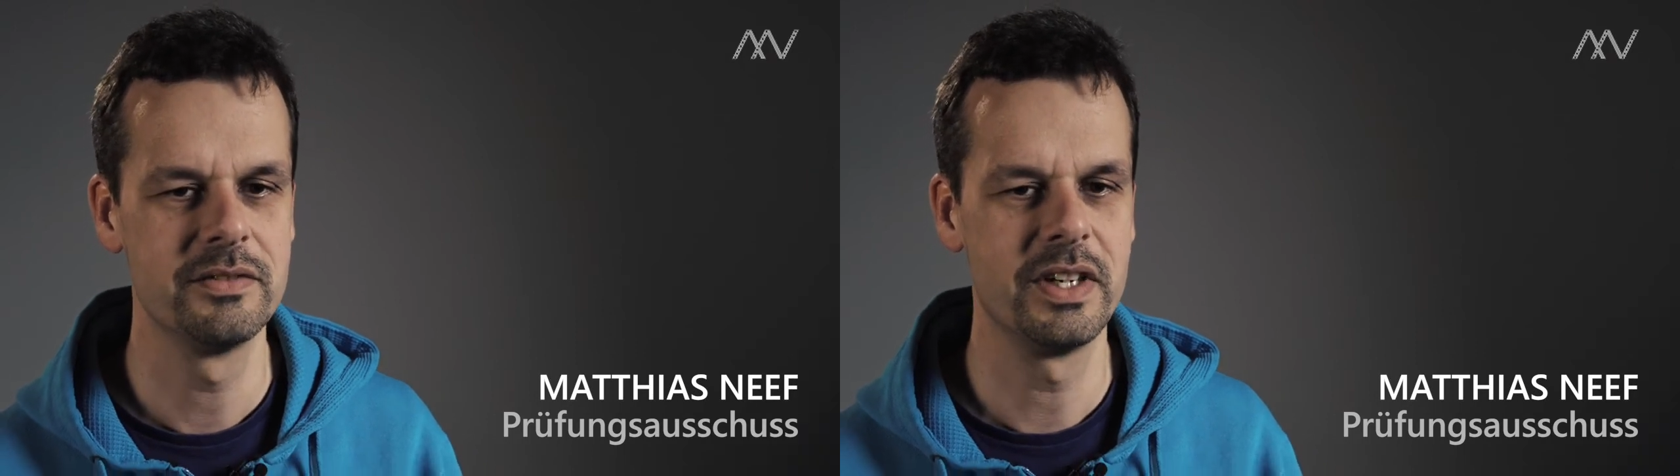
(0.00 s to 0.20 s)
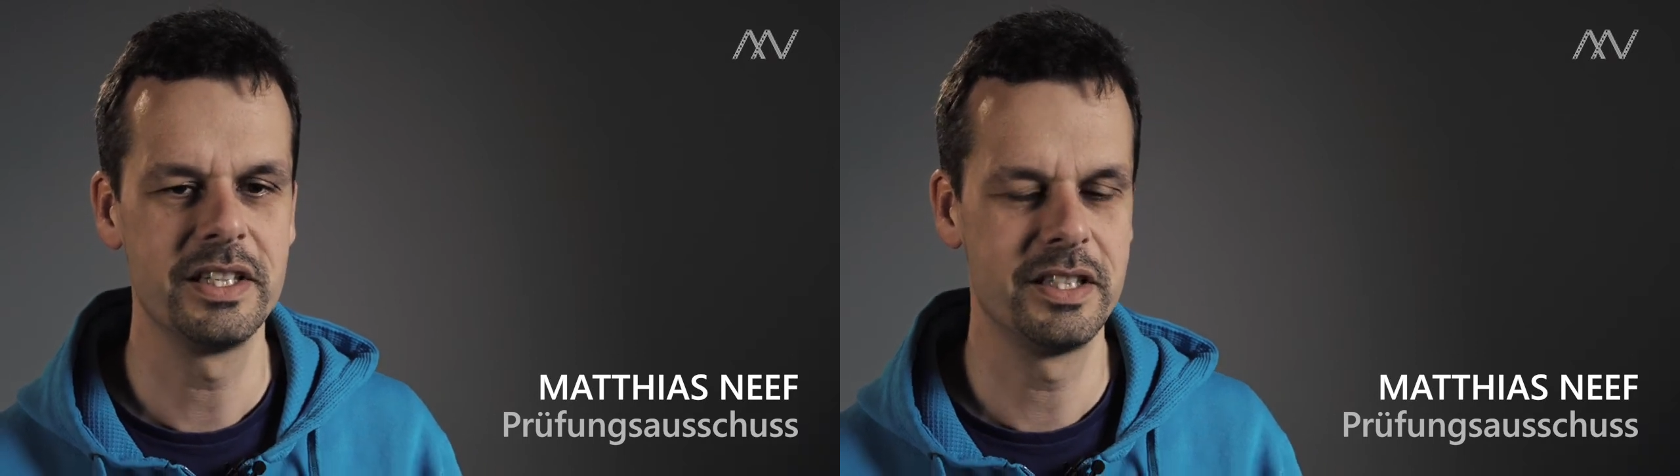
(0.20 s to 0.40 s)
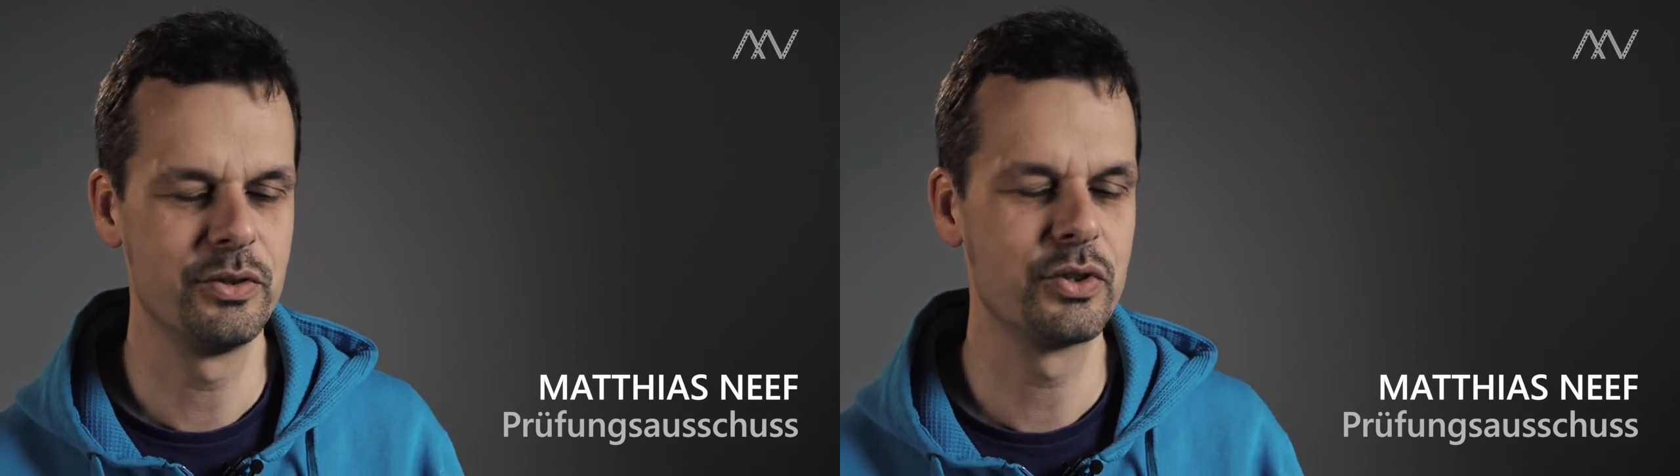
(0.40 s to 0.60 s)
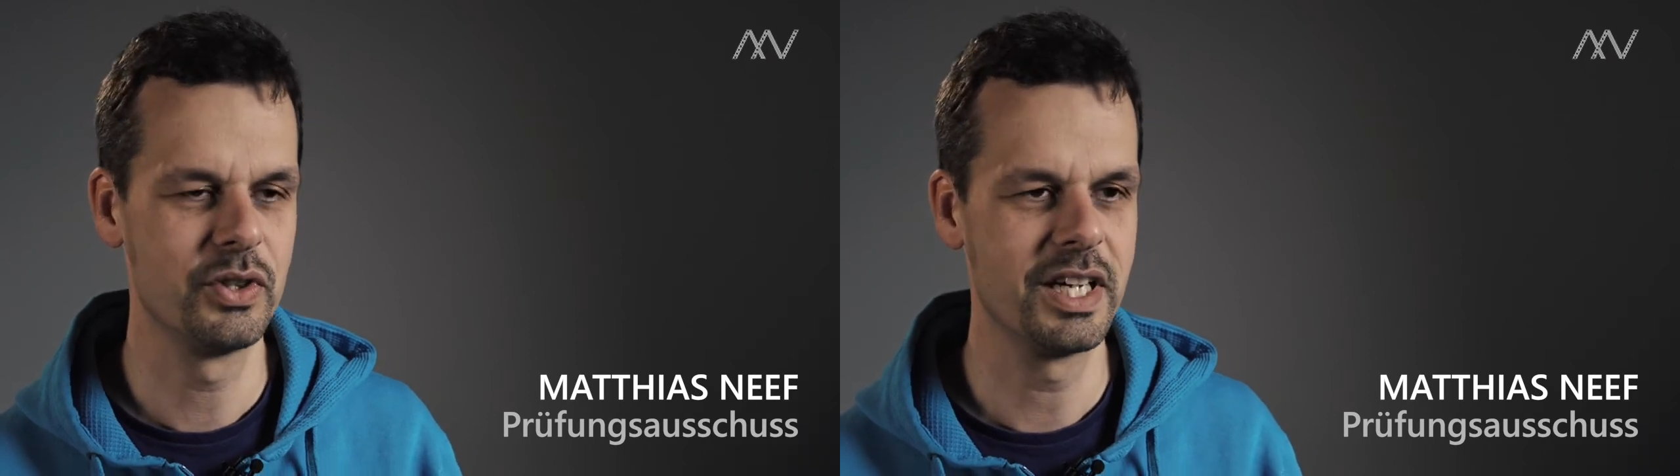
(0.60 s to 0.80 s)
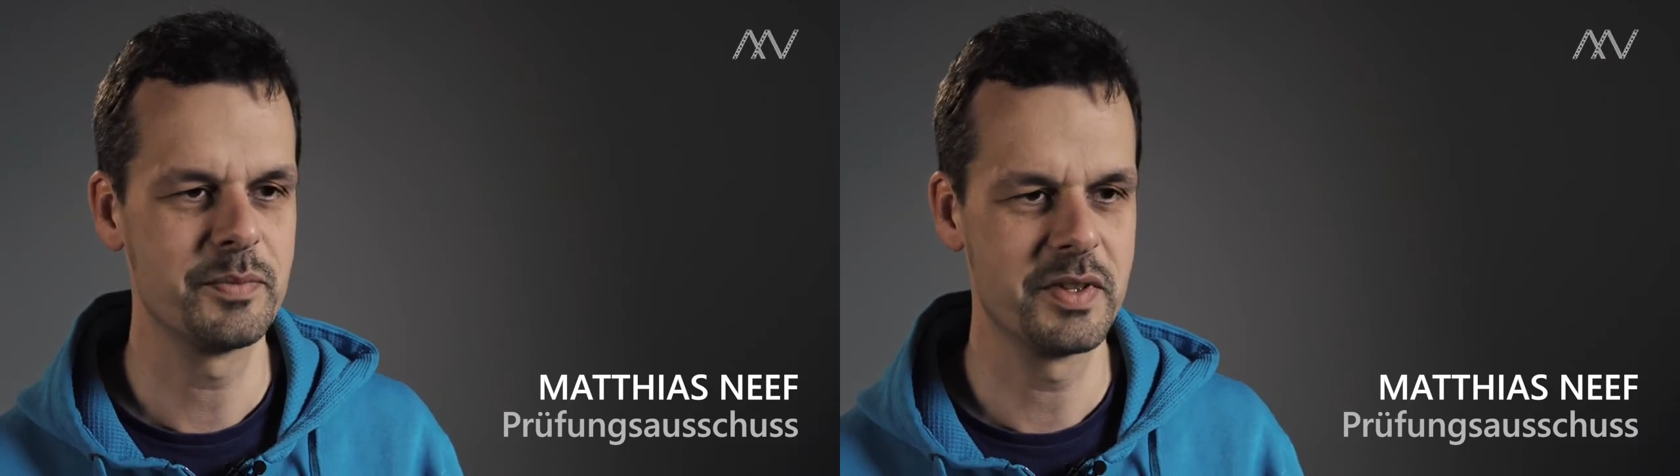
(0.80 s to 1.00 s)
weil ich die
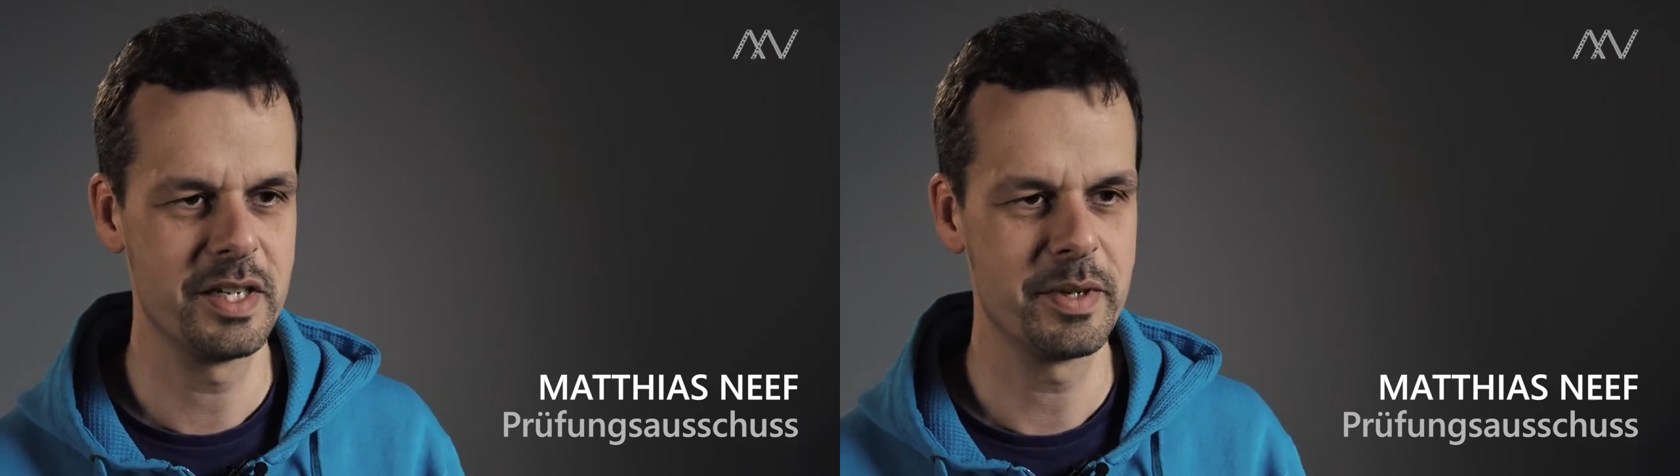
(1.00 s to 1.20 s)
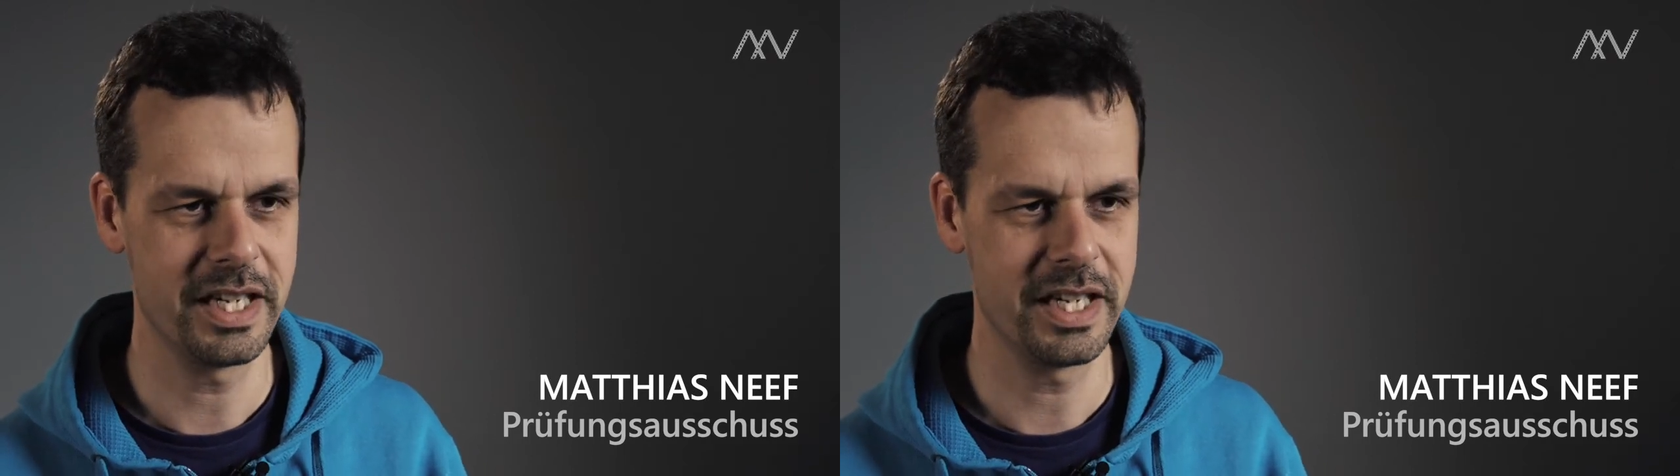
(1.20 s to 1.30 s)
Hochschule erstmal selber